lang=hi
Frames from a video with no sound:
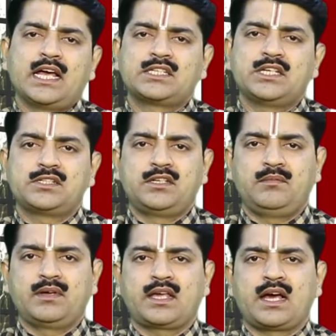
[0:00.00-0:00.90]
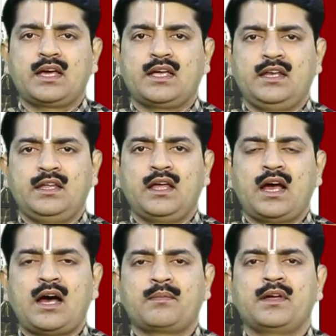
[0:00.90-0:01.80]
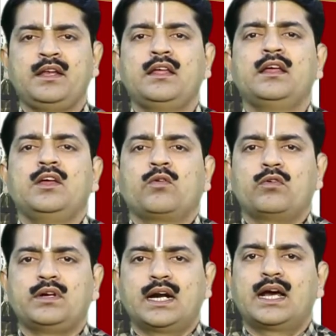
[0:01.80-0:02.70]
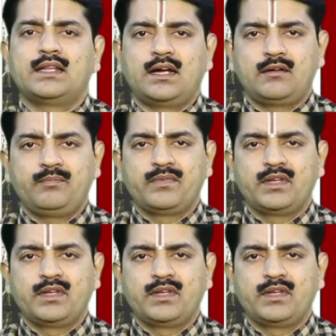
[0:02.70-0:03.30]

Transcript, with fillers: ऐसी स्थिति में क्या के लिए आपके लिए कोई गड़ा धन